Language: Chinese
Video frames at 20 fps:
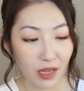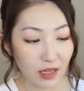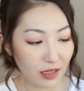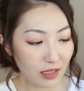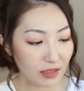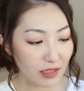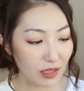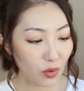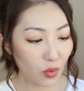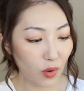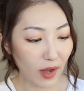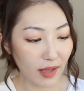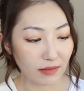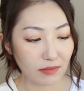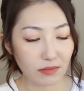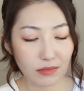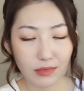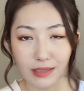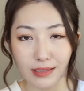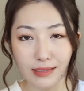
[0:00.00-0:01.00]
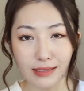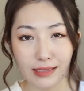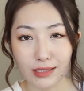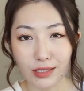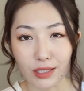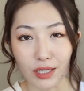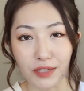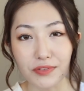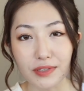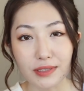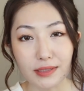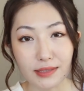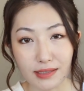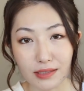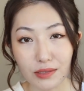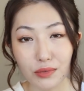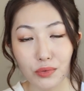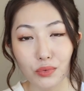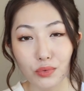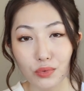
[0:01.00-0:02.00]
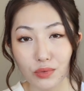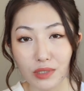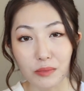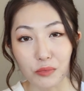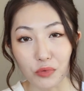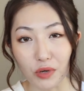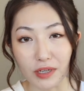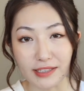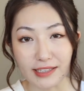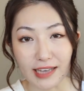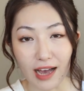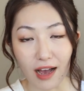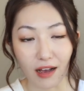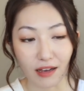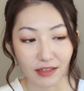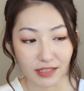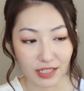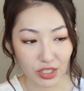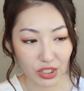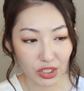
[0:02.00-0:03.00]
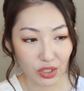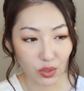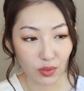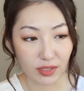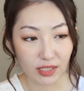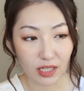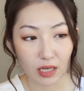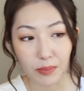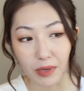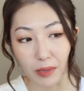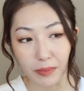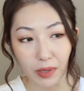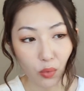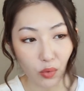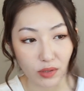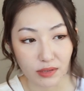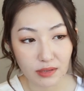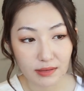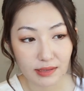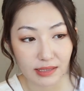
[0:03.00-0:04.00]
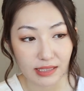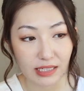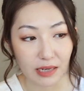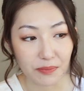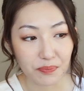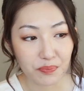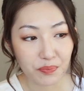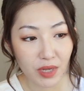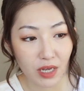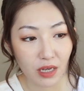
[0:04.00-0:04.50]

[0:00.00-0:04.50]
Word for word: 但那款跟这个成分几乎一模一样啊，也是有一些表面活性剂，